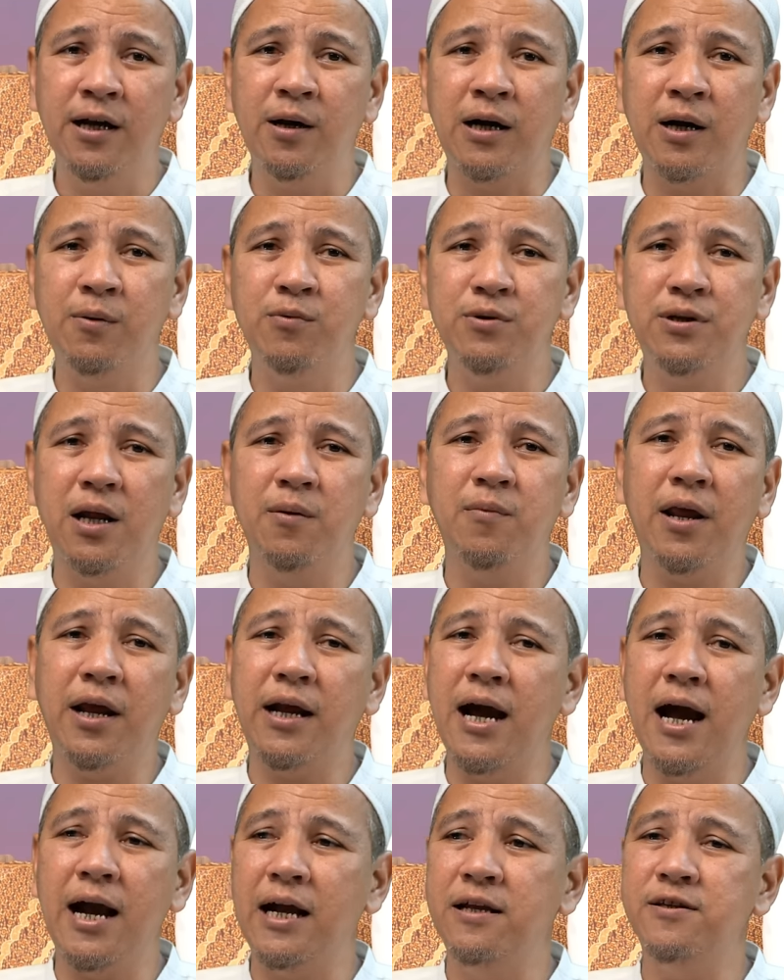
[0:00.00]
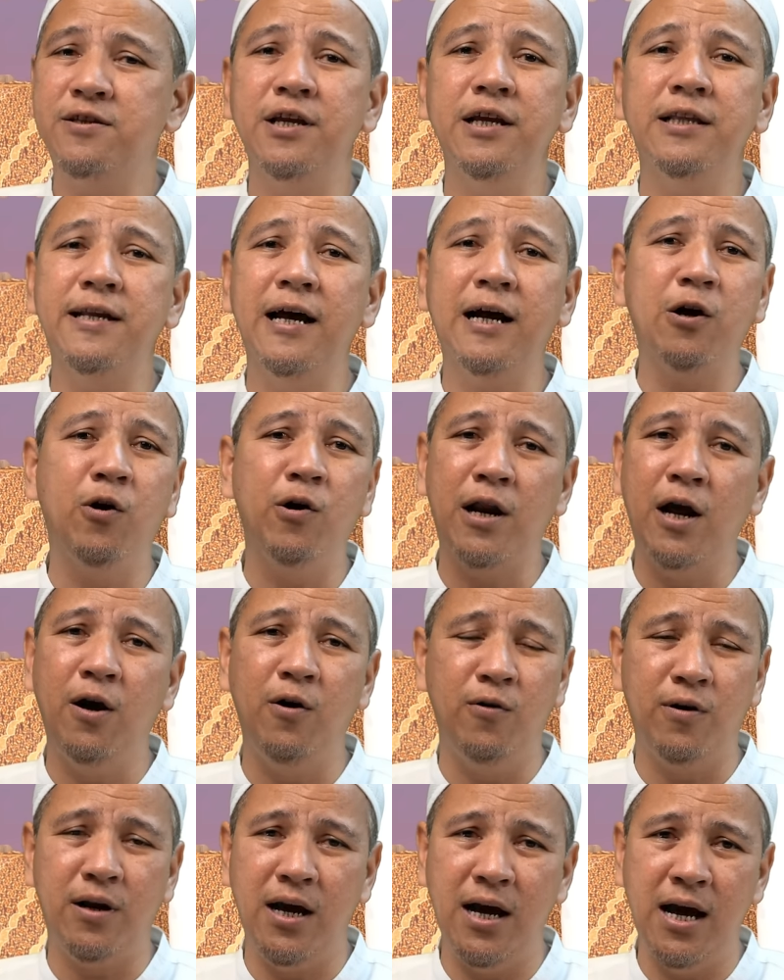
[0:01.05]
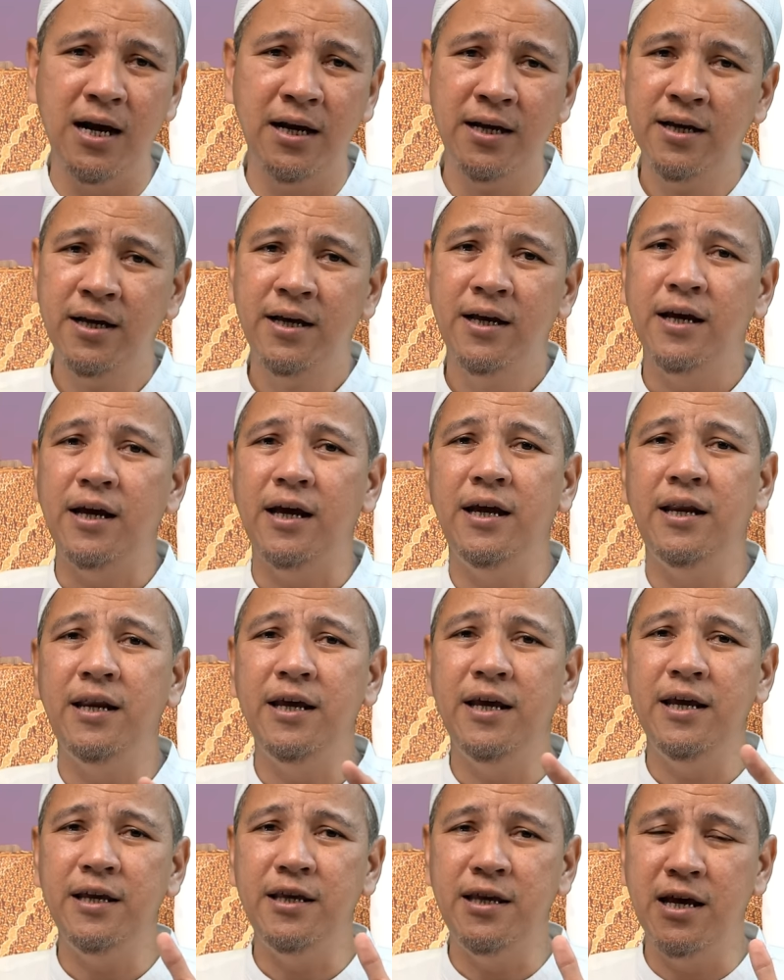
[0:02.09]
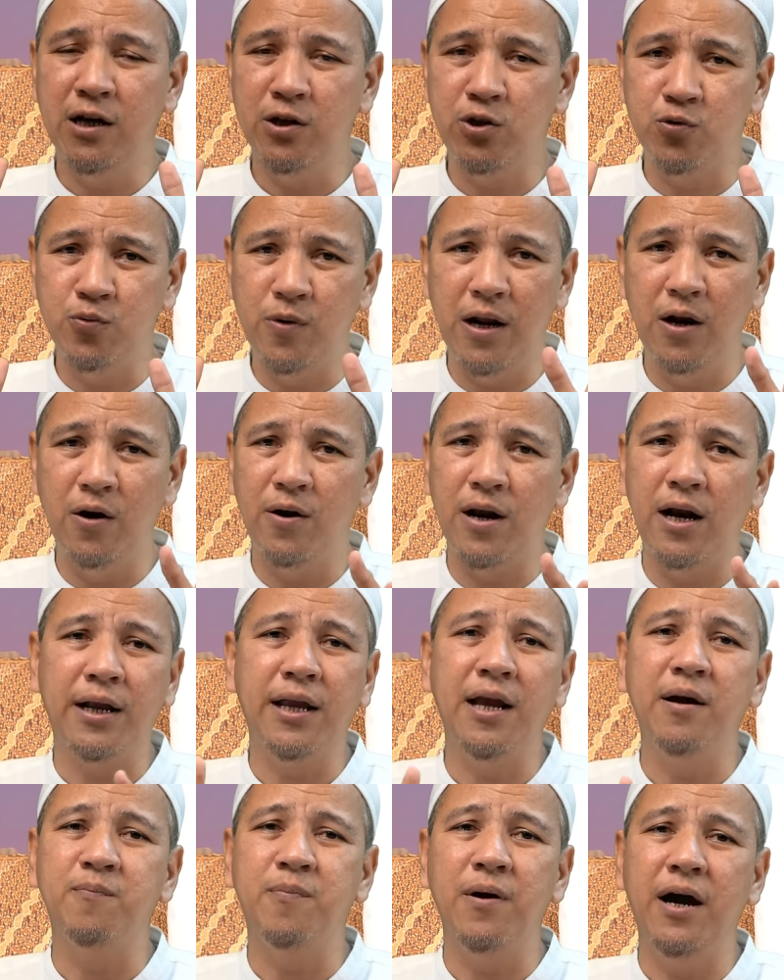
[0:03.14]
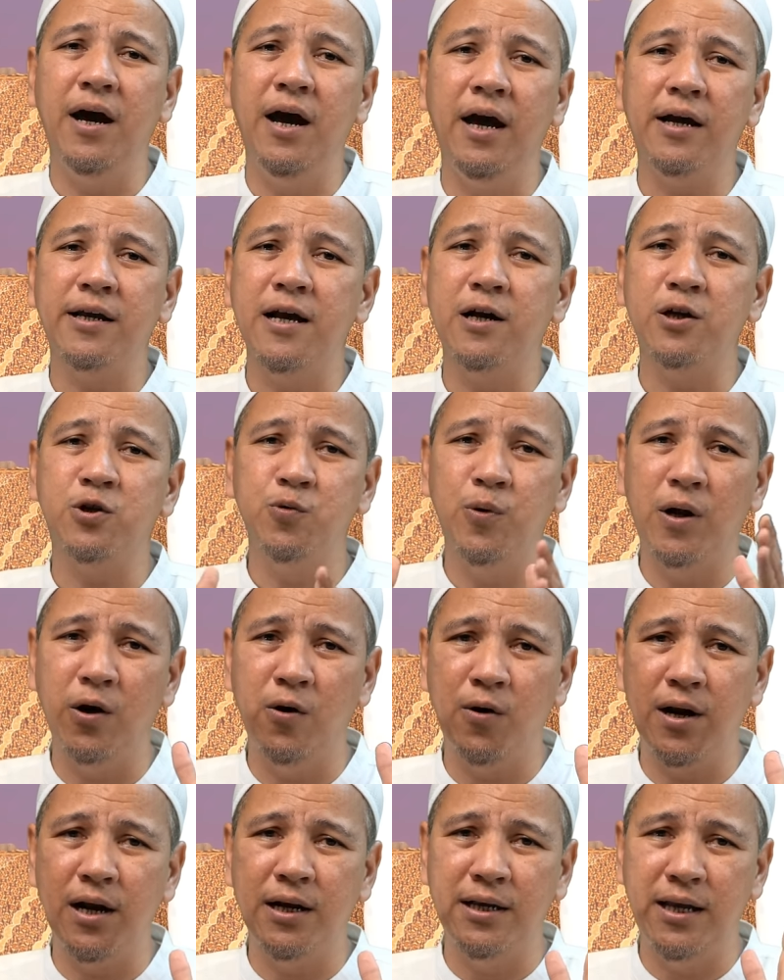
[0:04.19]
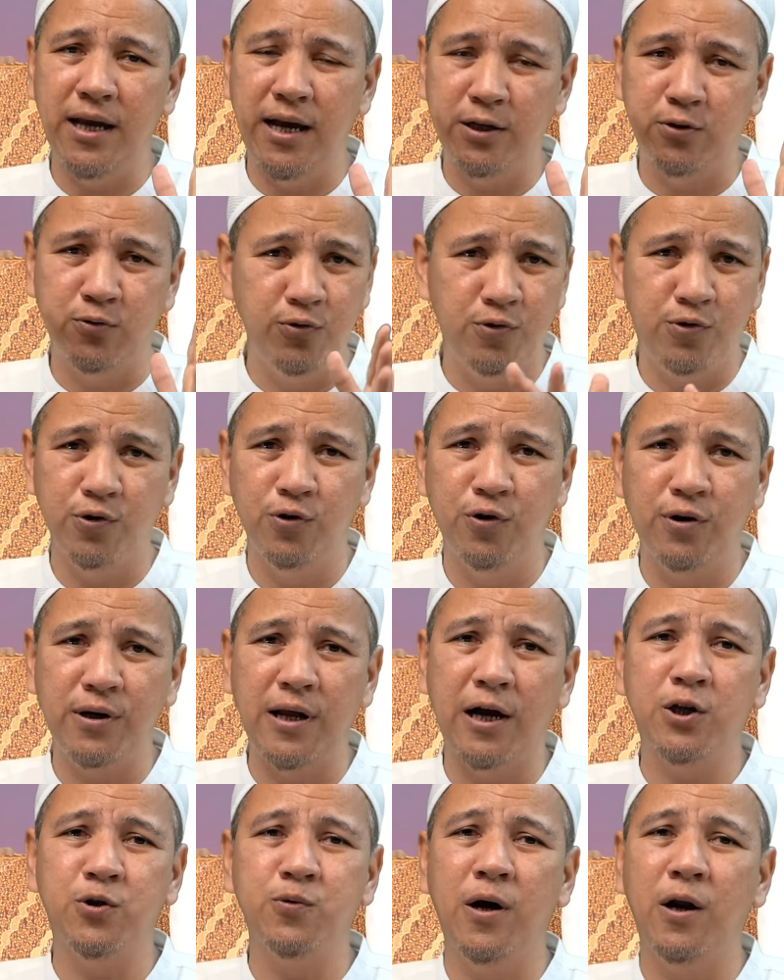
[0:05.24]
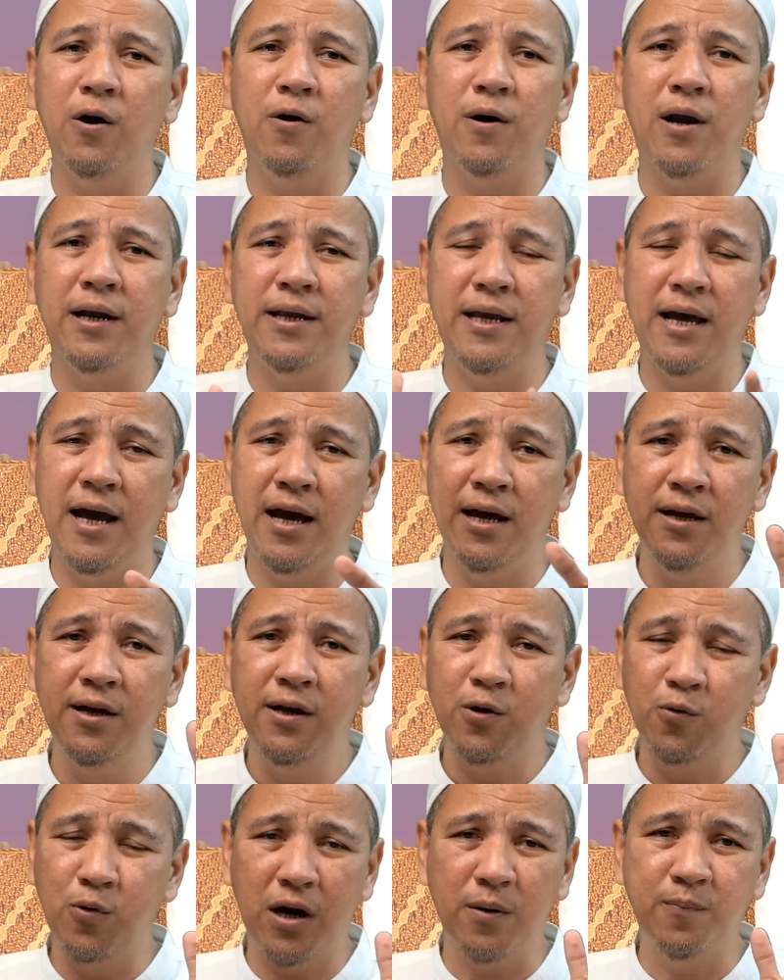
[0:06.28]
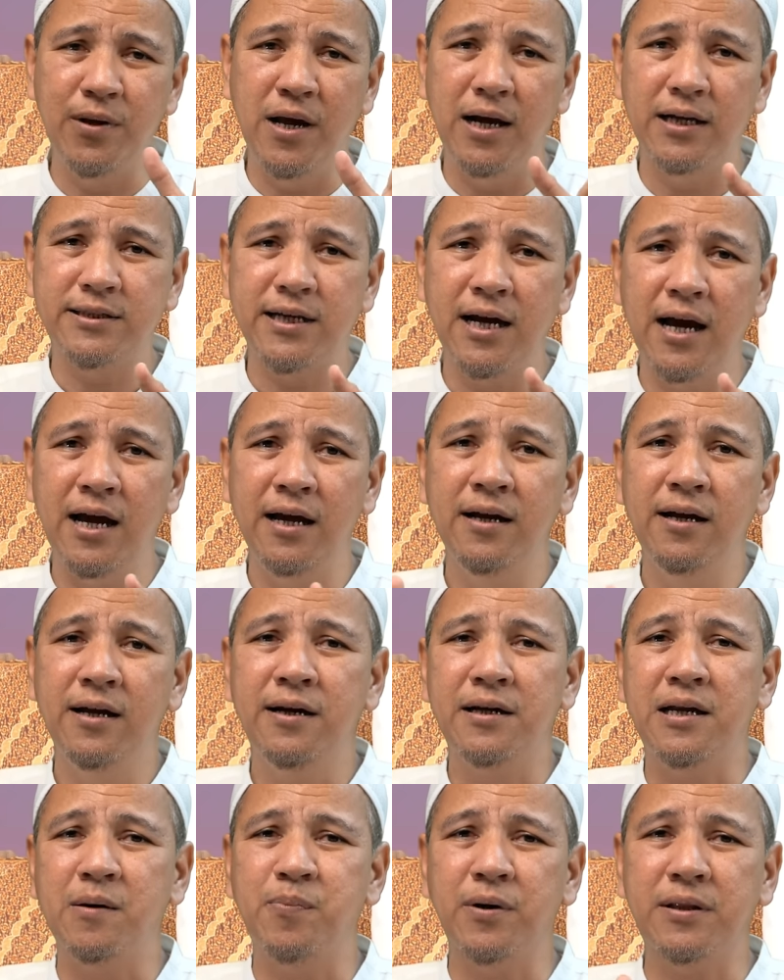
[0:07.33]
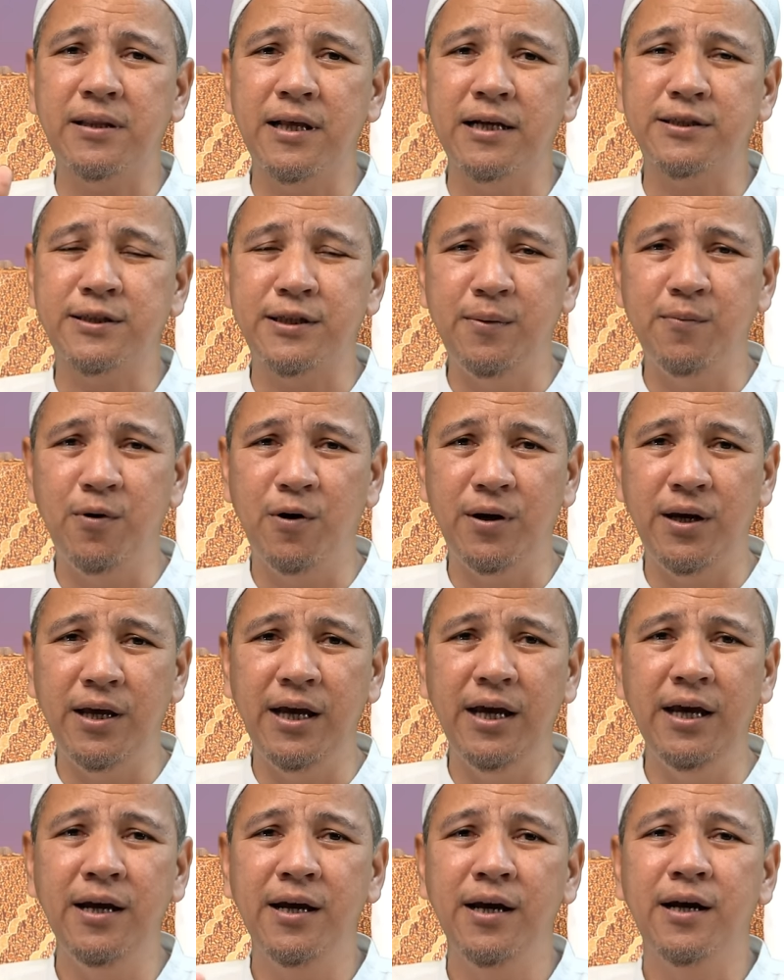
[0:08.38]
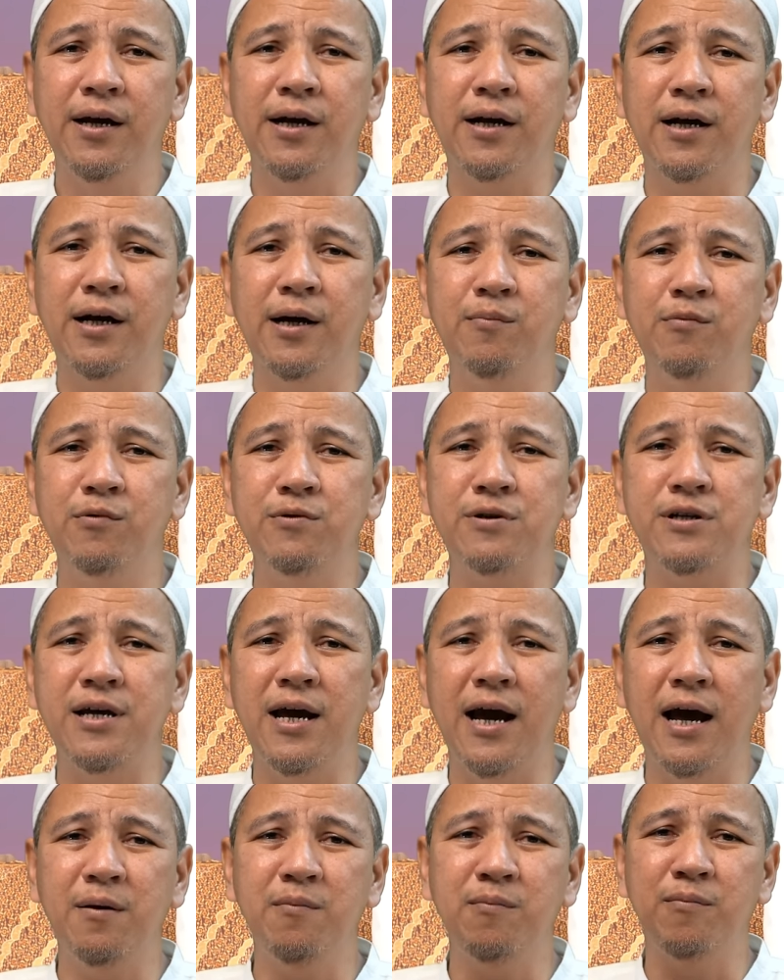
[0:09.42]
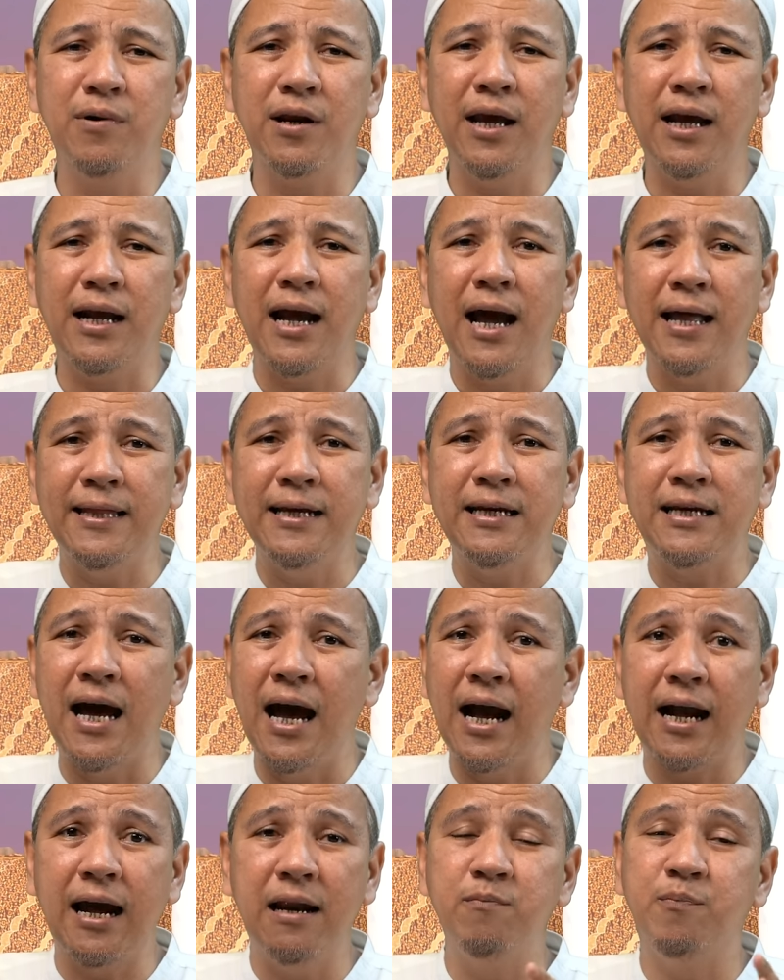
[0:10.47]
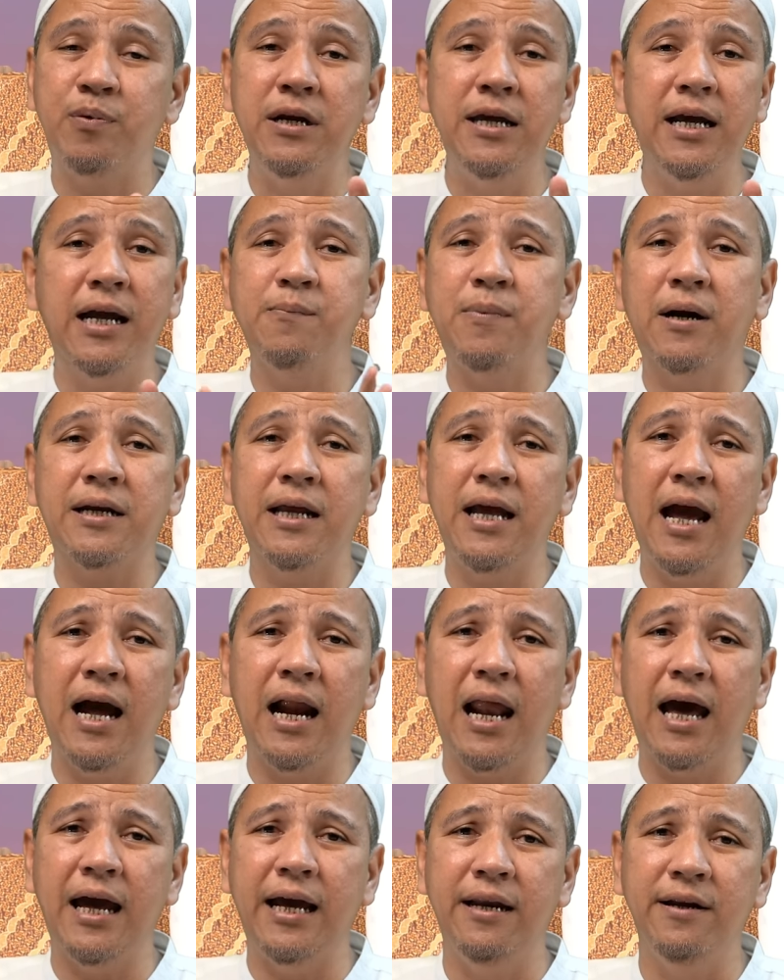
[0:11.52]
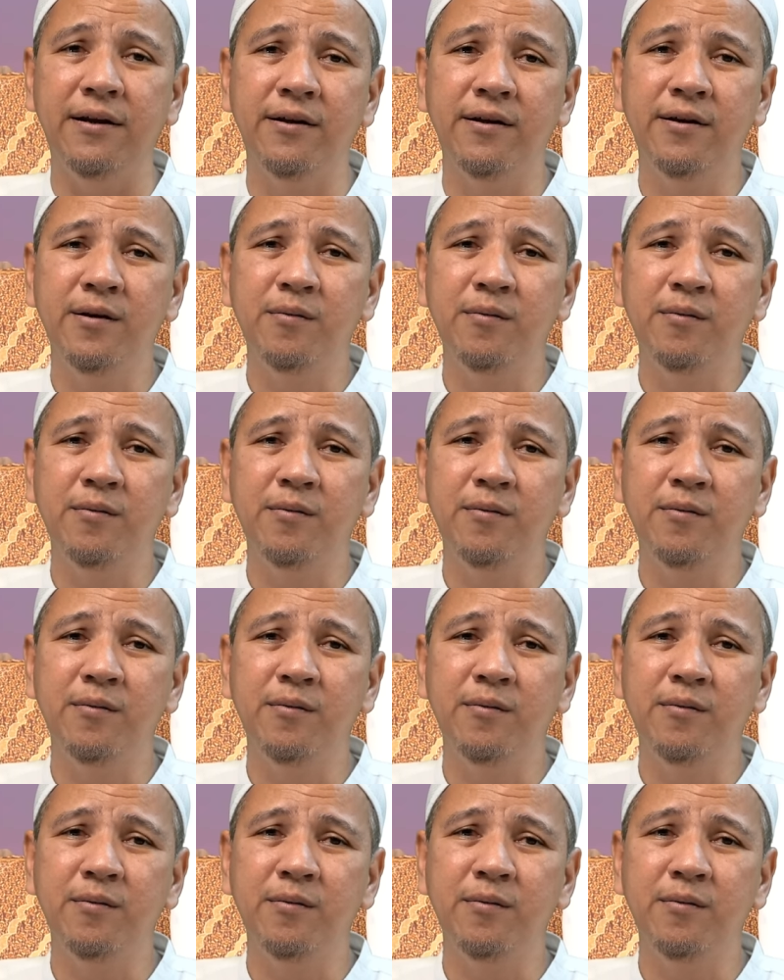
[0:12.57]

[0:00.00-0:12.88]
Kemudian mereka akan cerita ke orang-orang, ini yang jual orangnya baik, yang jual orangnya jujur, yang jual orangnya luar biasa, dapat testimoni, kemudian mereka tidak akan beli kepada yang lain.